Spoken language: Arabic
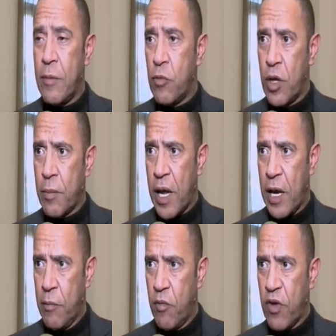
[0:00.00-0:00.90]
اي منتج
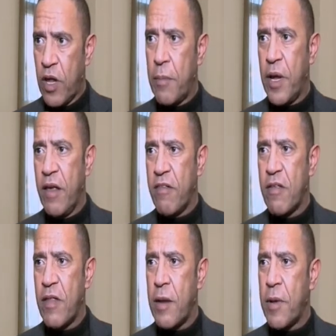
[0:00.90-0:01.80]
بكلمه في كده
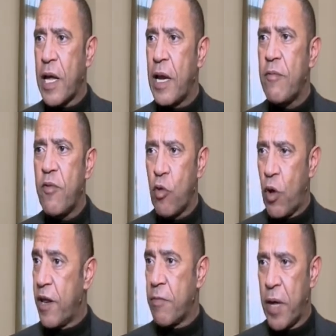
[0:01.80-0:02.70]
بيحس ان انا بتكلم في
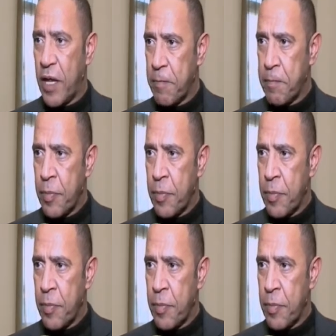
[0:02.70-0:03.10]
اللوغاريتمات